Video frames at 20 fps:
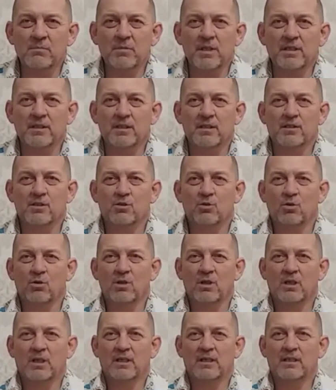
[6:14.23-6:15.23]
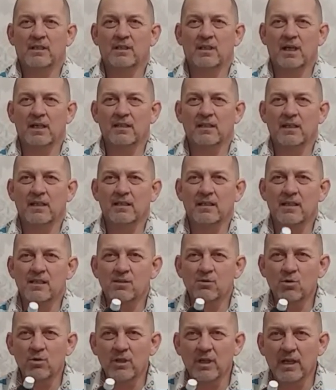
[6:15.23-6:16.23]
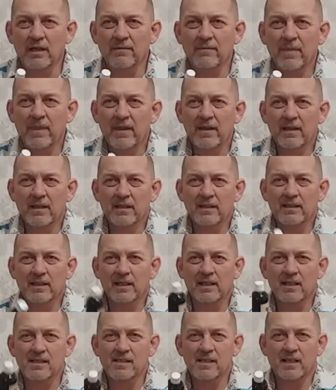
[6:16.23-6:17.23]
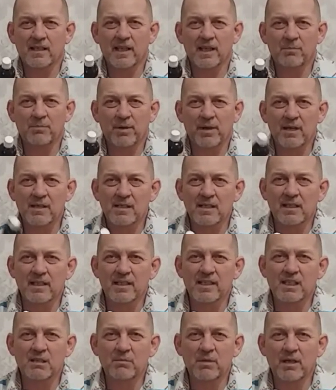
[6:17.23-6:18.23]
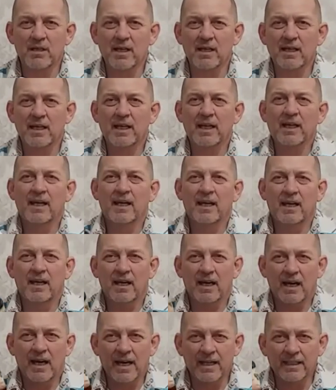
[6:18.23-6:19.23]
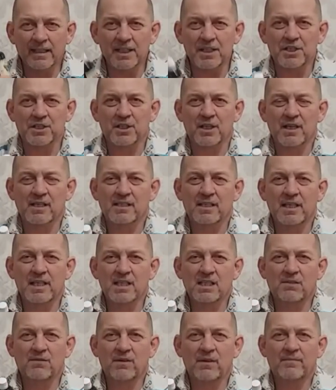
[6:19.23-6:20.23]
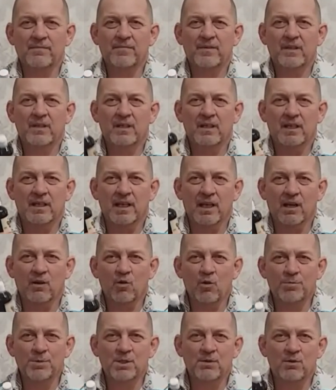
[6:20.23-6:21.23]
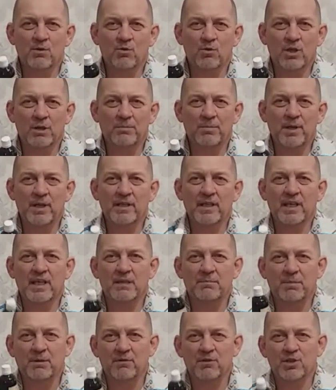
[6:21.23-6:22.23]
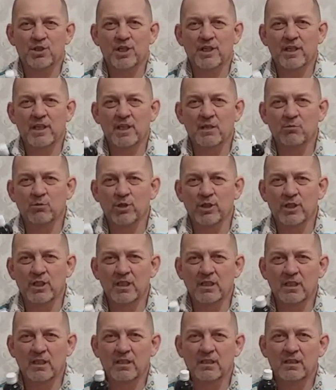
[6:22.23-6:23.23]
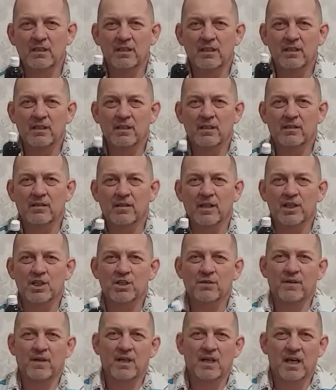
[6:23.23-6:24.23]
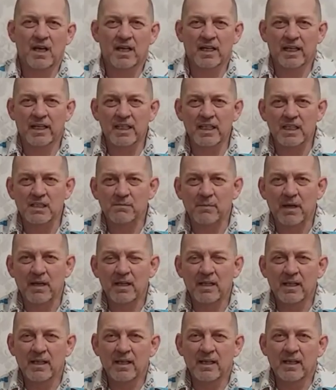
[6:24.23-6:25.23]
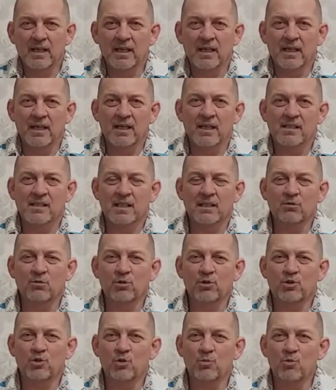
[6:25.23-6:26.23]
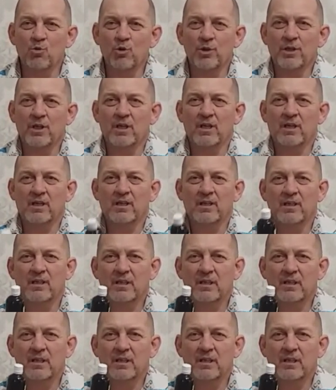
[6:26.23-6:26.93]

заметить, что данная настойка доказала и показала себя как отличное средство для общего укрепления и повышения иммунитета нашего организма. С одной чумой